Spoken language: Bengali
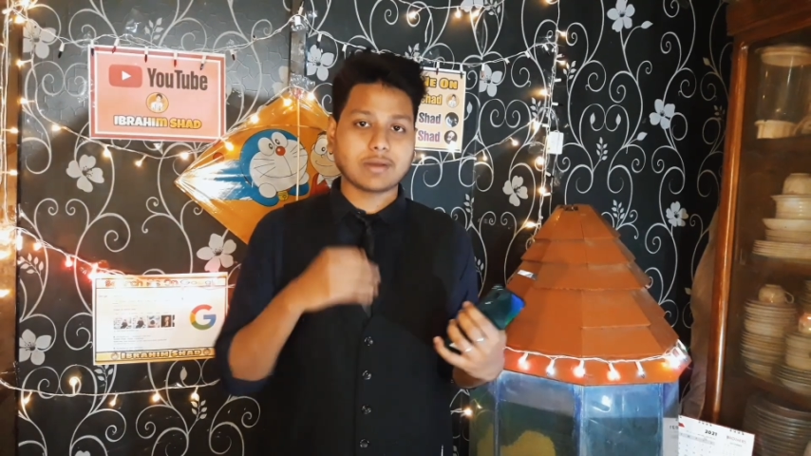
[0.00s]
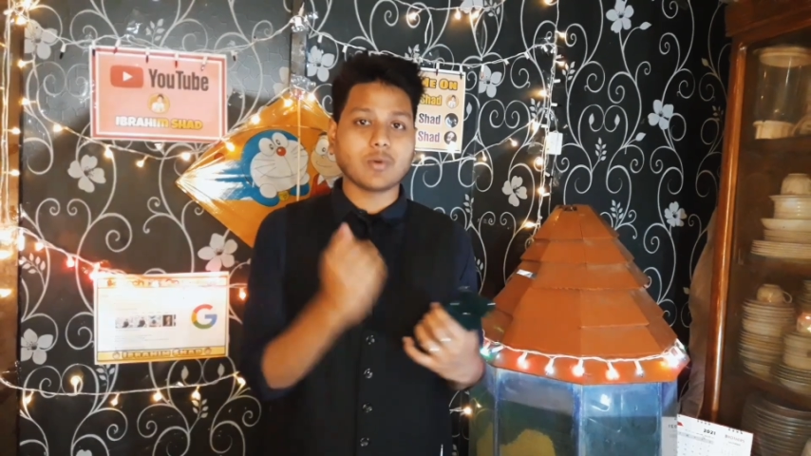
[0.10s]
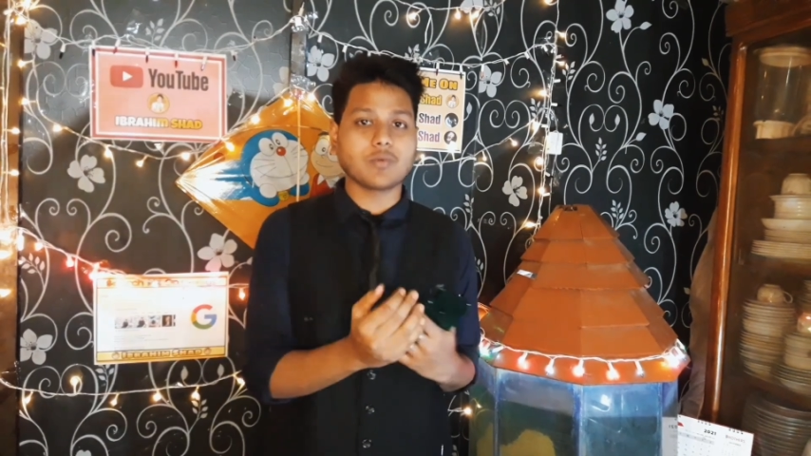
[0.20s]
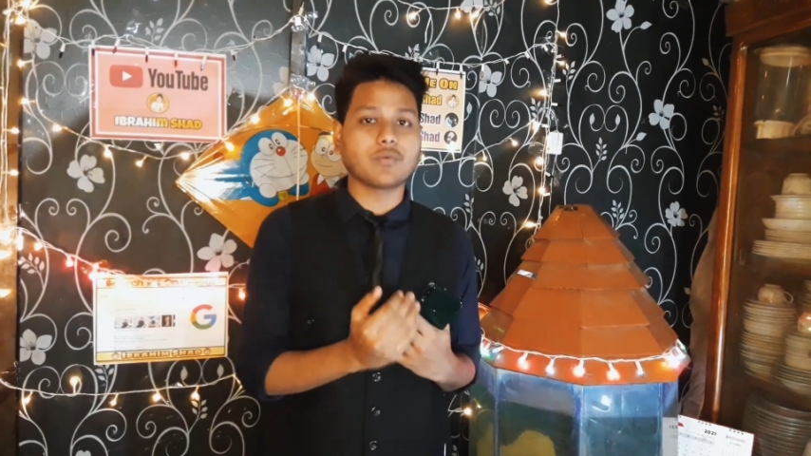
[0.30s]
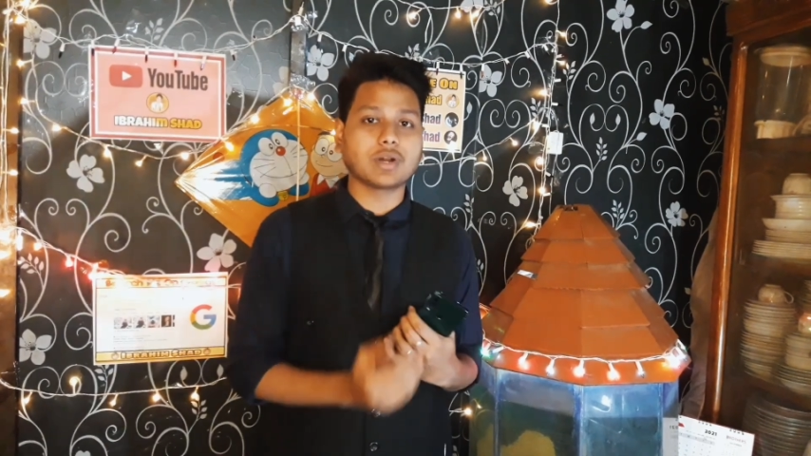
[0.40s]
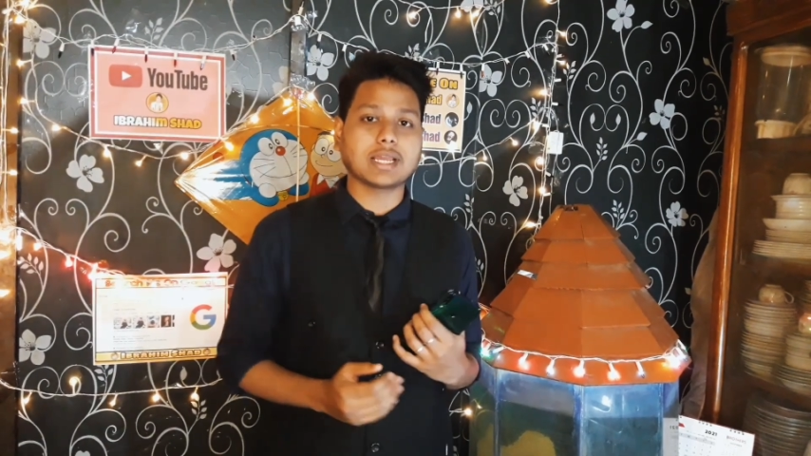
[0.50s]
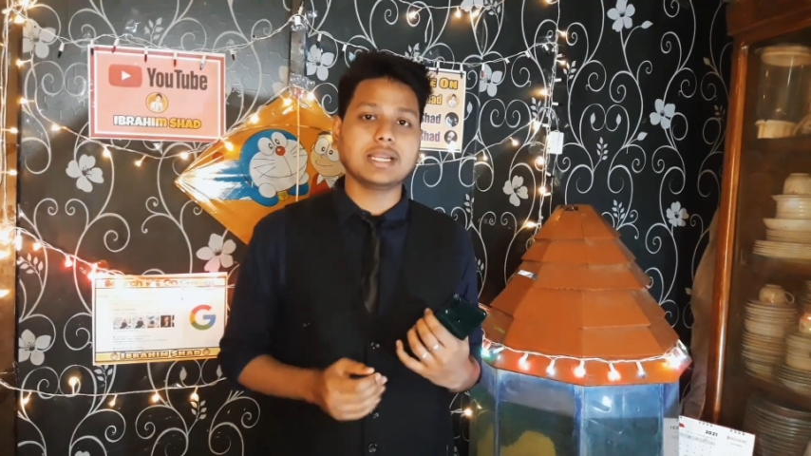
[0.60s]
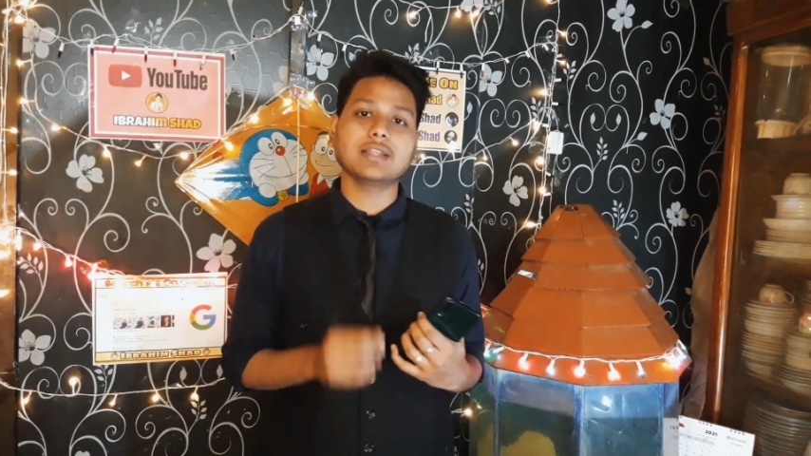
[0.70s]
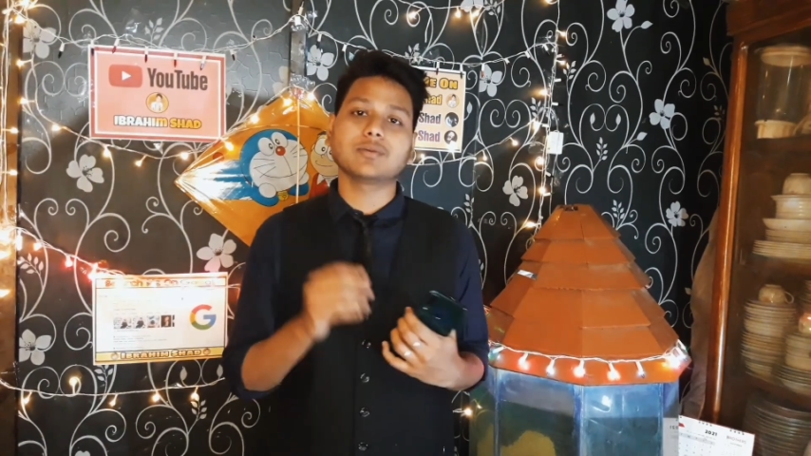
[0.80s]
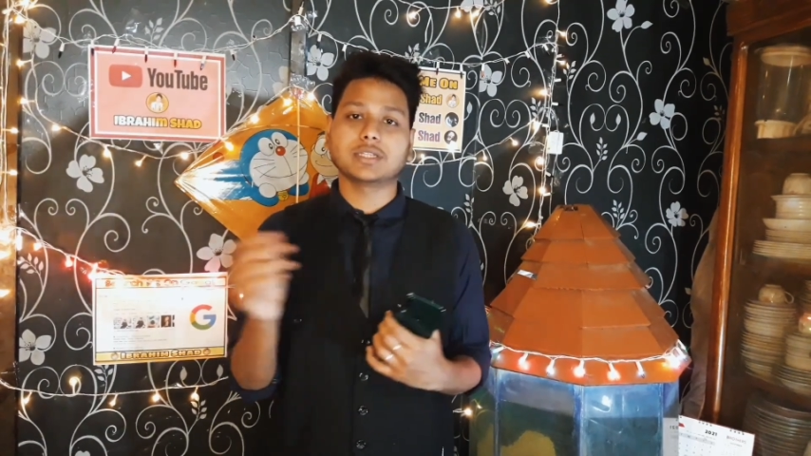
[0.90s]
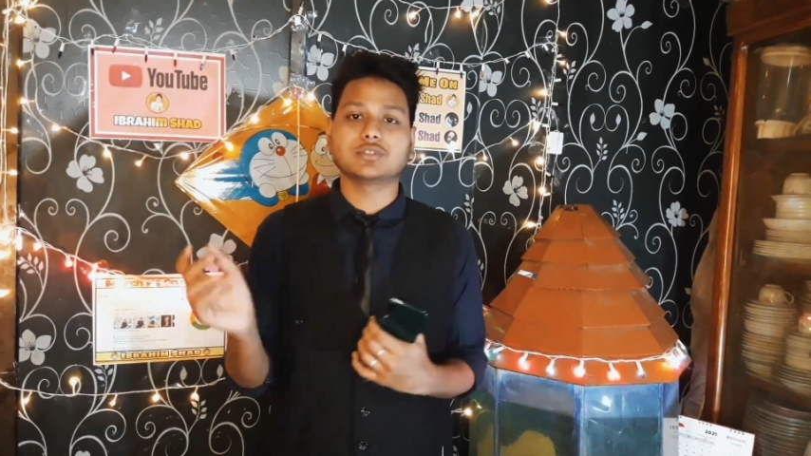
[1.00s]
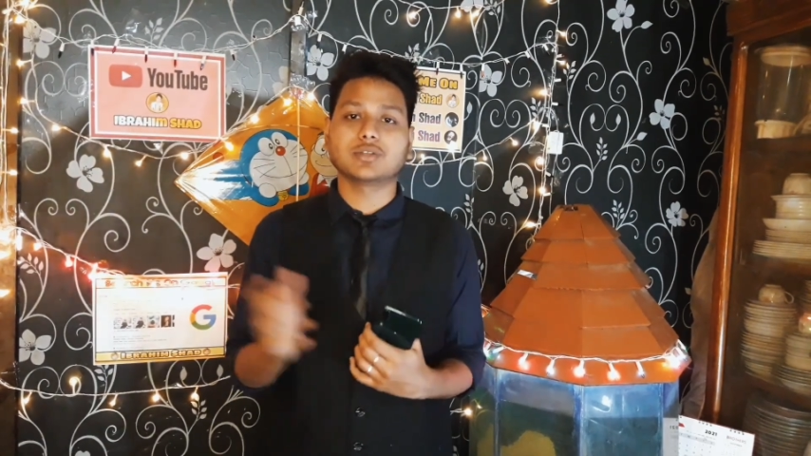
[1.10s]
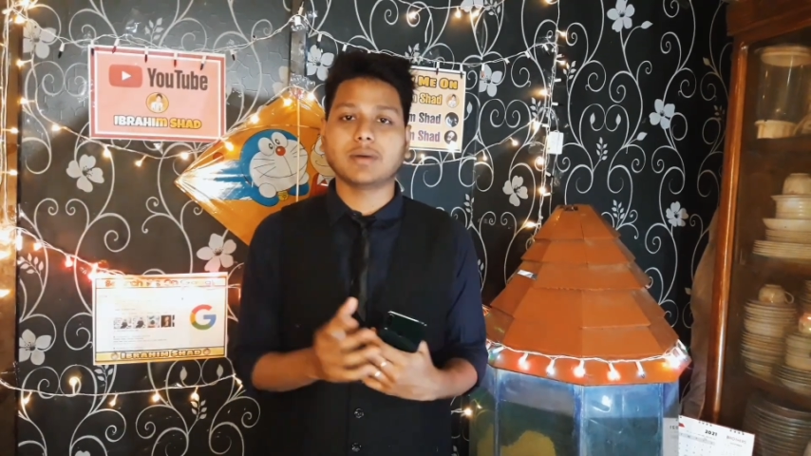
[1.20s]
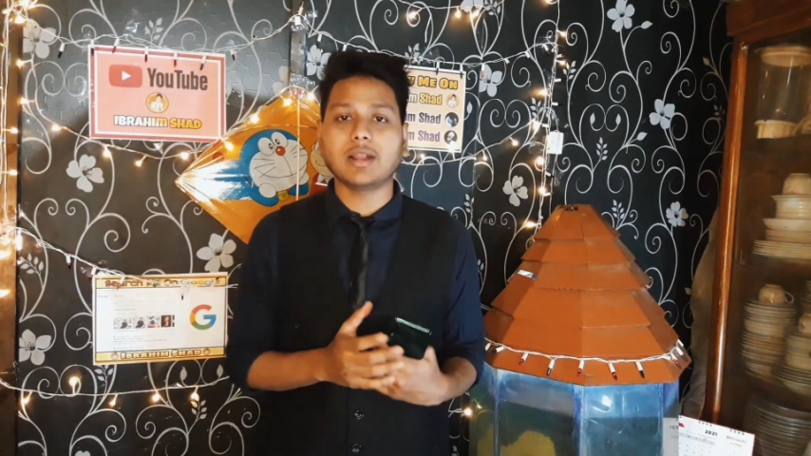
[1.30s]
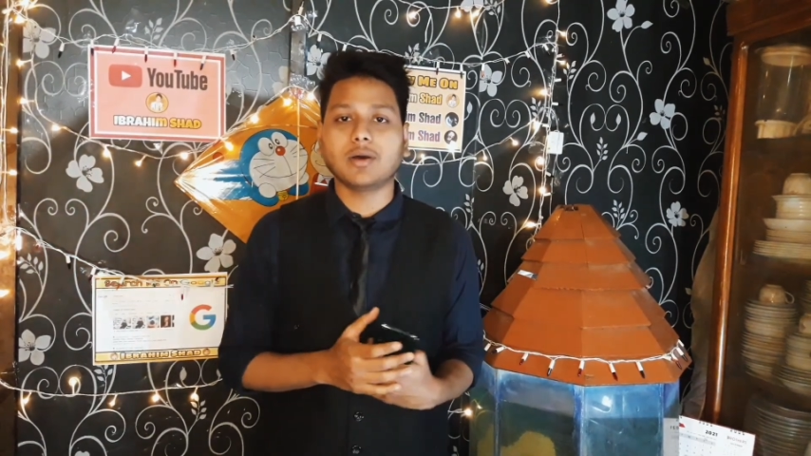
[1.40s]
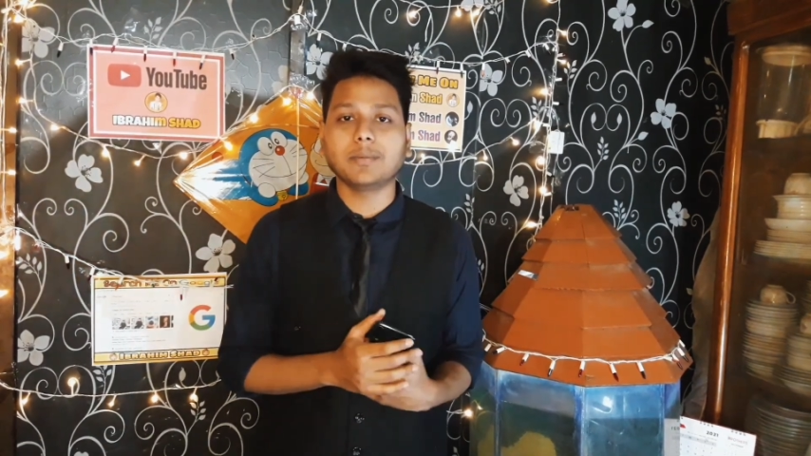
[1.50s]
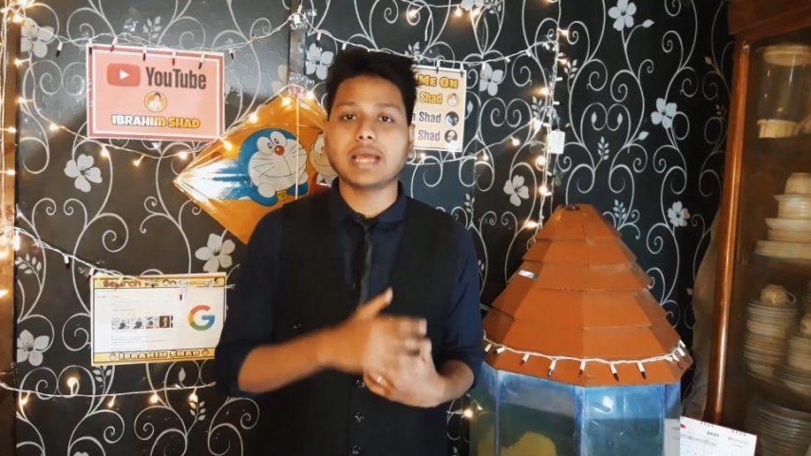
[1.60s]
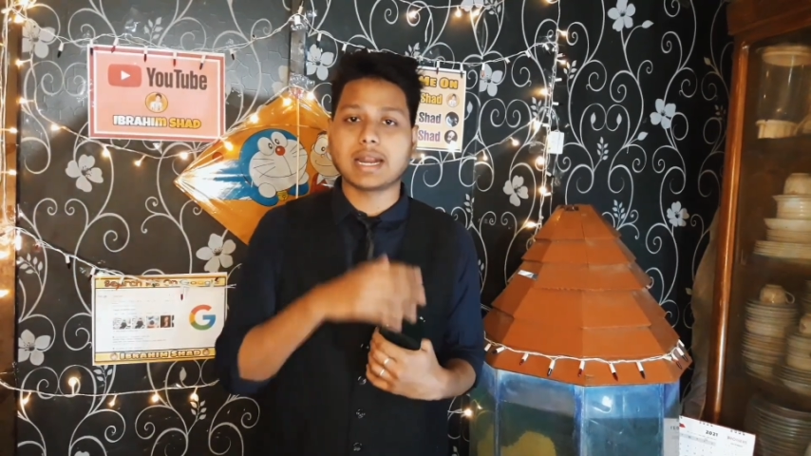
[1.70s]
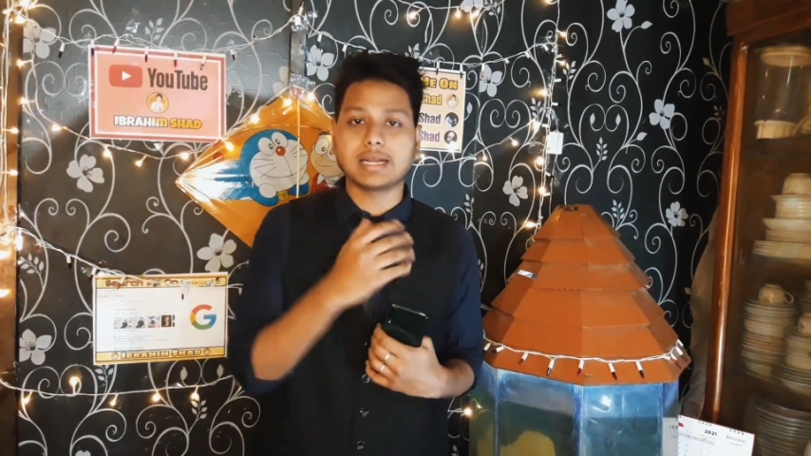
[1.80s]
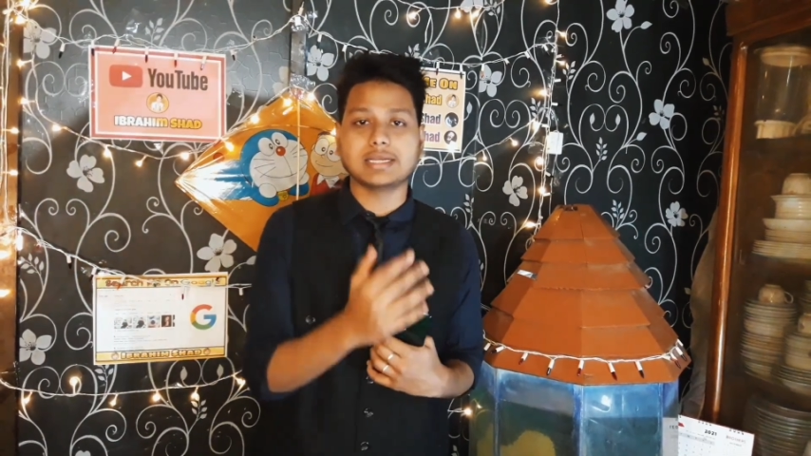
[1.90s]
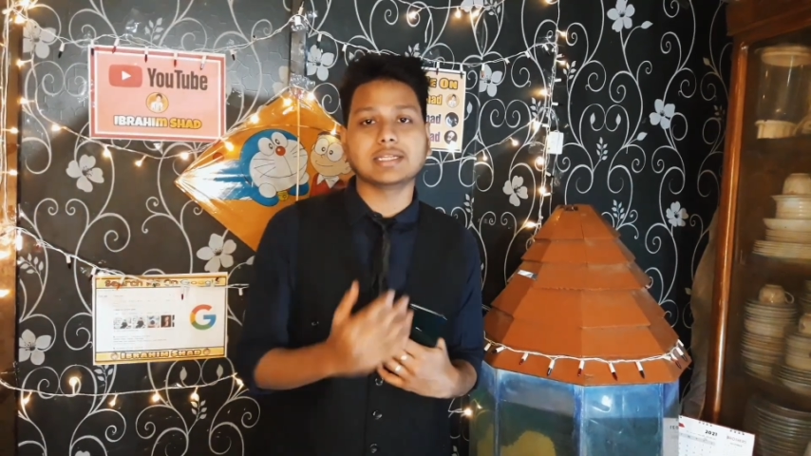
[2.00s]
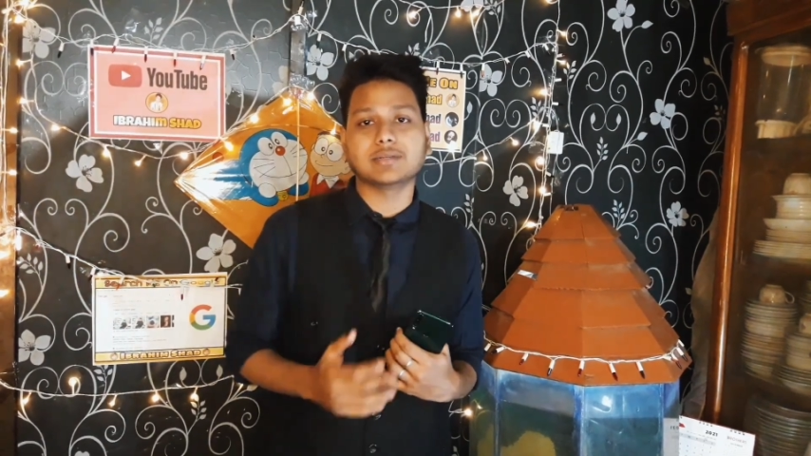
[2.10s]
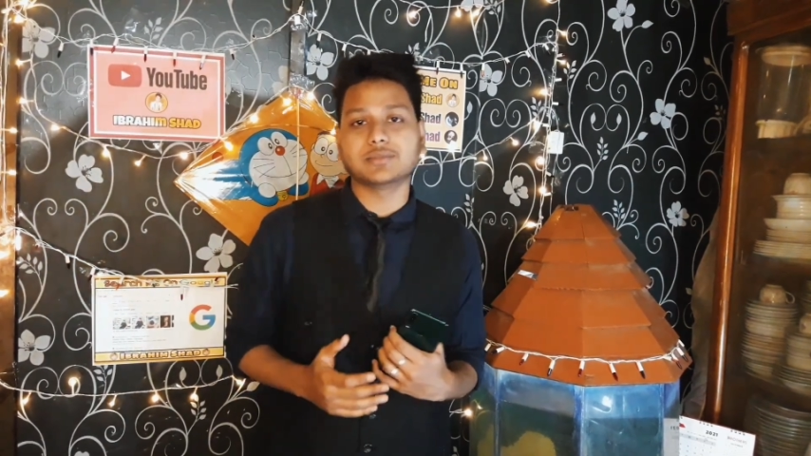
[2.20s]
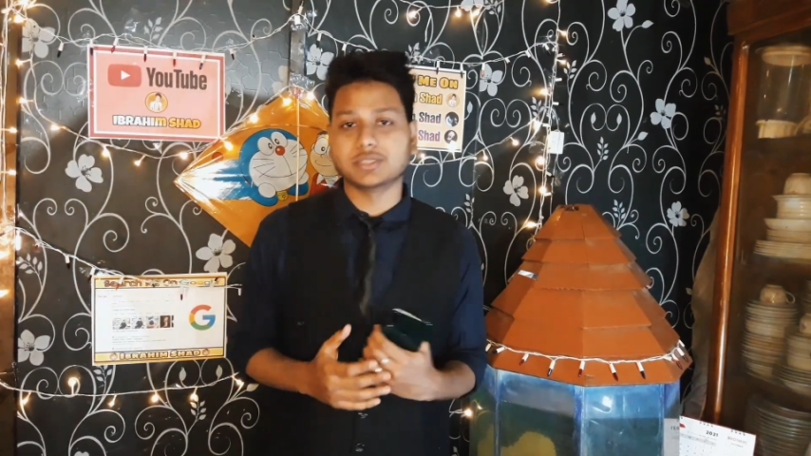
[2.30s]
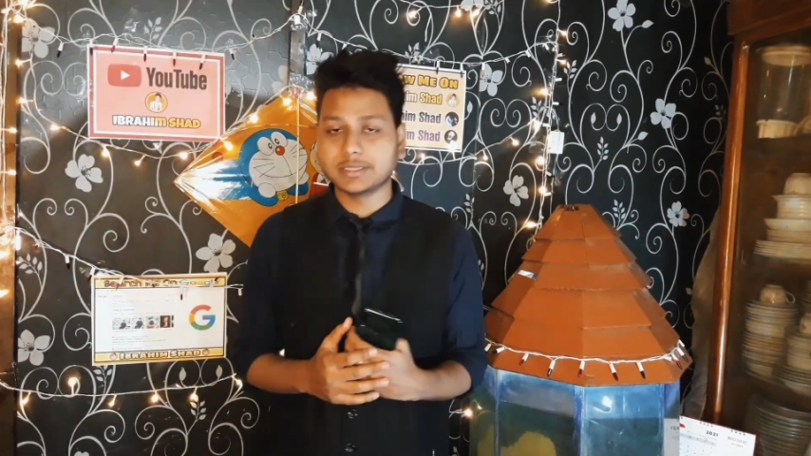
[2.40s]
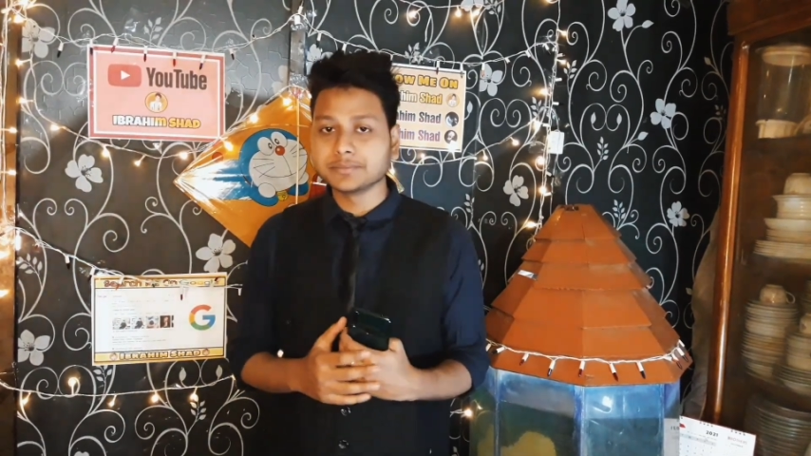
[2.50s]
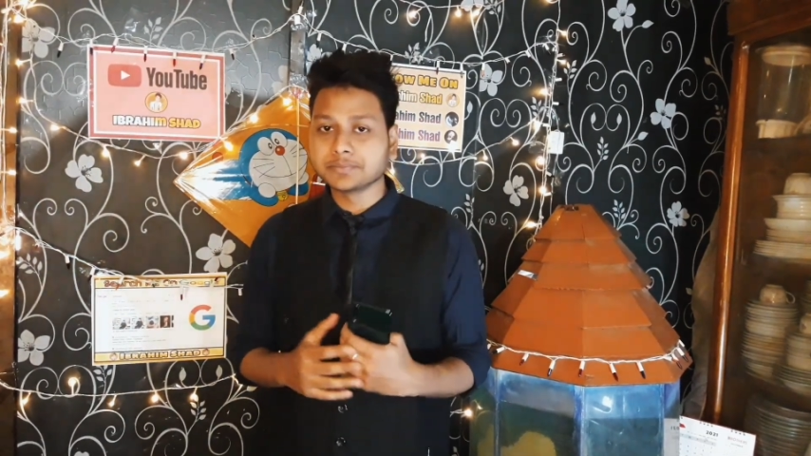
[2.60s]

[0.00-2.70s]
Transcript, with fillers: কোন ফোনটা কিনলে তোমাদের জন্য ভালো হবে আন্ডার টেন এর মধ্যে